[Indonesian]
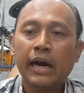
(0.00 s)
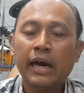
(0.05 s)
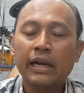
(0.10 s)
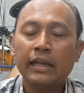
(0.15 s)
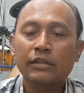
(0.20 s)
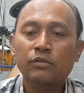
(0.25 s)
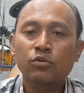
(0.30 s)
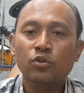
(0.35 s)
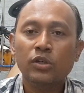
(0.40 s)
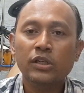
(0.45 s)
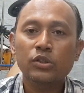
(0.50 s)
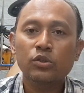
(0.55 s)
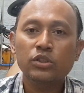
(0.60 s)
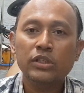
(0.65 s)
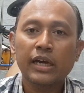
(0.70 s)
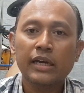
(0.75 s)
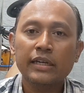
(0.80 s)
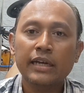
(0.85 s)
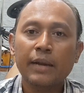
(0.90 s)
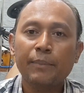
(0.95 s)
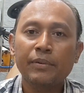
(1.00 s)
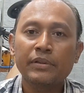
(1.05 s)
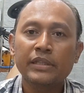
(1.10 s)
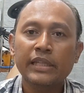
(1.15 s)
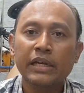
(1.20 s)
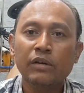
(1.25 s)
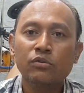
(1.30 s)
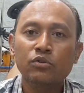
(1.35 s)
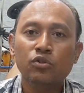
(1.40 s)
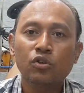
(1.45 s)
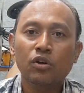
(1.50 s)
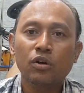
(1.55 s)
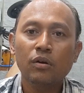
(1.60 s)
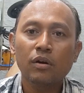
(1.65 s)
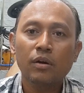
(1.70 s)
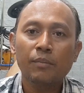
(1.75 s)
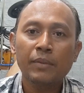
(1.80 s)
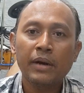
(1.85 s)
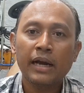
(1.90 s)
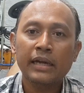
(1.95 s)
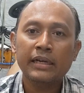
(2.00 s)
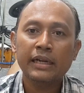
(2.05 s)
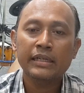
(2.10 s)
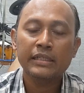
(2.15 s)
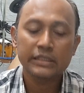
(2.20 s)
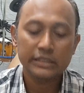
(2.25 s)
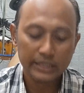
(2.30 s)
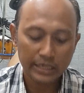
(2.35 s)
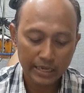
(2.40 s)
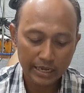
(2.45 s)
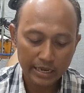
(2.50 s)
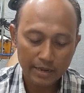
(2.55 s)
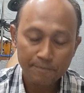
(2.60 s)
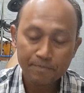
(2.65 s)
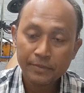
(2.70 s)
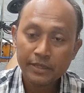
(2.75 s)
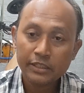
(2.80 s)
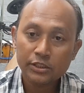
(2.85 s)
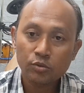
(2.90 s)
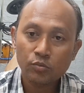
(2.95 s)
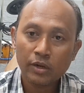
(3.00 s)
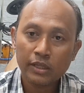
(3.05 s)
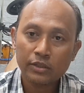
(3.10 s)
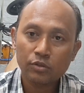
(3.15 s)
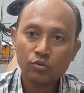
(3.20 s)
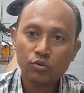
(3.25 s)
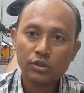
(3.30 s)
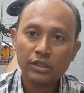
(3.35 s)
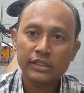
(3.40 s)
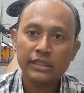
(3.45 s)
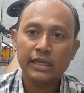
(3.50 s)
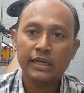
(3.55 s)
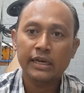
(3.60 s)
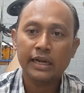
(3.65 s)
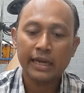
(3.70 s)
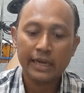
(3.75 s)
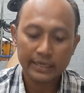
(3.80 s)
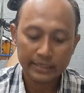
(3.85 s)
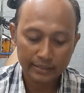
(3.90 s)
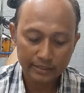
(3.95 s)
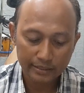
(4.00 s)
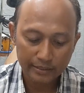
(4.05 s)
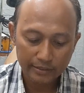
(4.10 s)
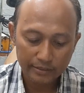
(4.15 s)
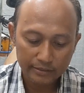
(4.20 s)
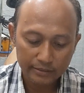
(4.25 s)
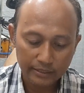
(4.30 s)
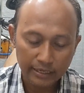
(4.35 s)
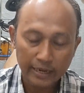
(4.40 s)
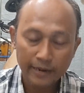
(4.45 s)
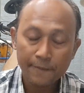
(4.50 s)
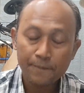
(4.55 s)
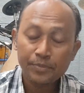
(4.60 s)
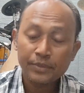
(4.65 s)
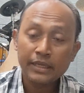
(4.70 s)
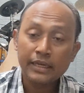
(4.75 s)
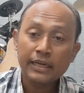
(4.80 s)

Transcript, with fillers: alat ukur itu sangatlah penting untuk menganalisa suatu kendaraan nah